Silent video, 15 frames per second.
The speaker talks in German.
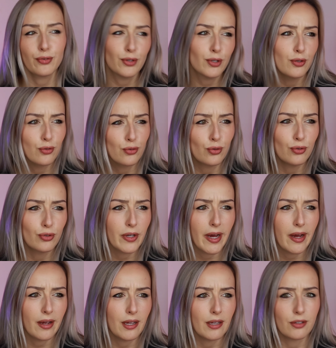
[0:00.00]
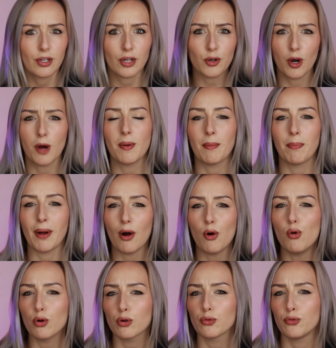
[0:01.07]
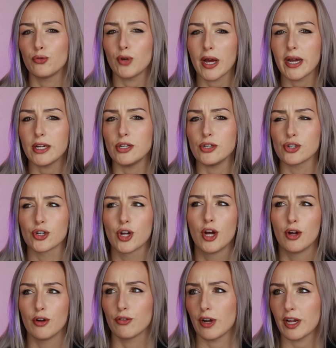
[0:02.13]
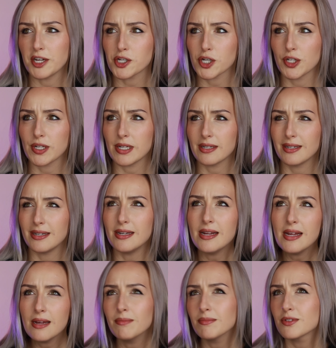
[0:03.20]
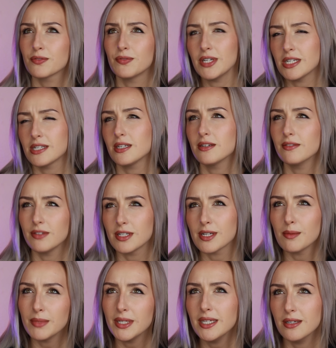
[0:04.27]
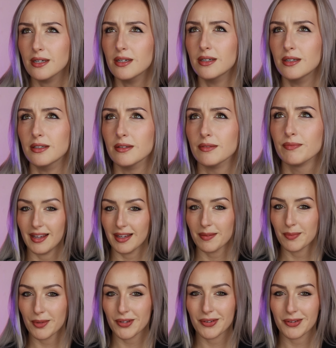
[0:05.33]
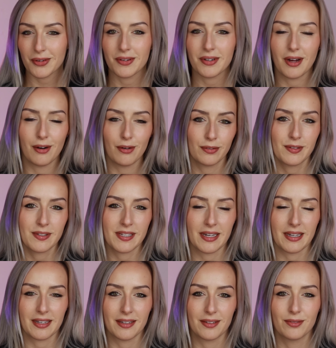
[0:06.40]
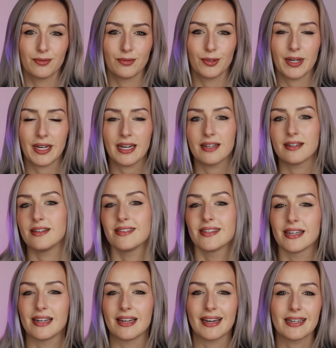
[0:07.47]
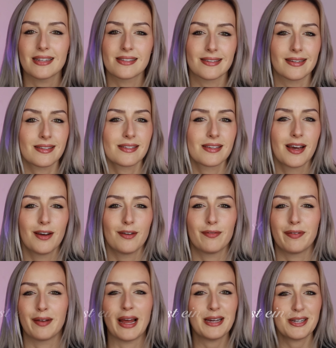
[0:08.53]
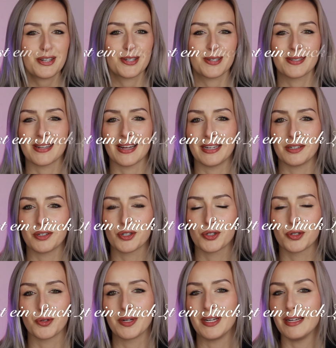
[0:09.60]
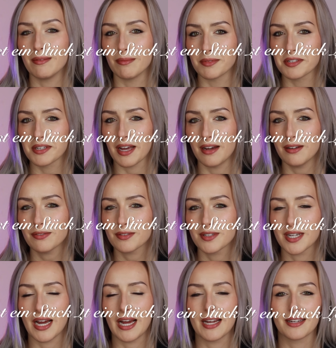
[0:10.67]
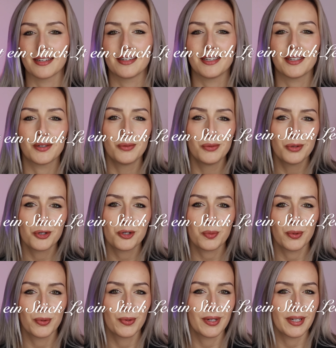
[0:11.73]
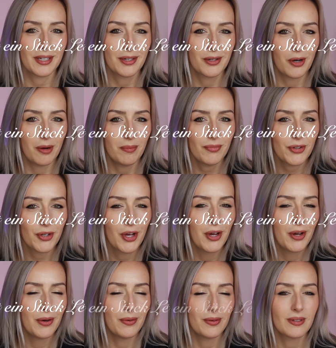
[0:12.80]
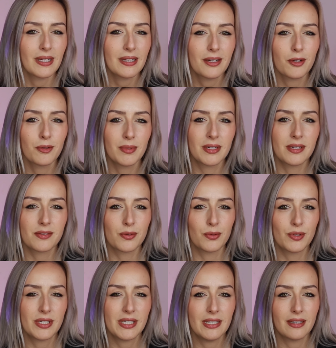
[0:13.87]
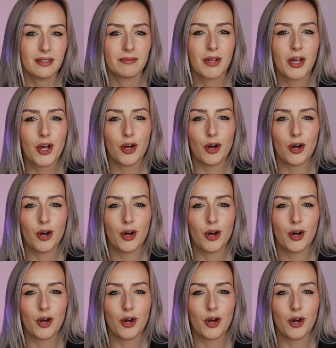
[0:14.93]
für die Gesundheit, der Körper braucht Fleisch, Fleisch enthält lebenswichtige Vitamine. Ich möchte euch heute aufzeigen, woher dieser Leitsatz Fleisch ist ein Stück Lebenskraft eigentlich ursprünglich kommt und dann darüber diskutieren,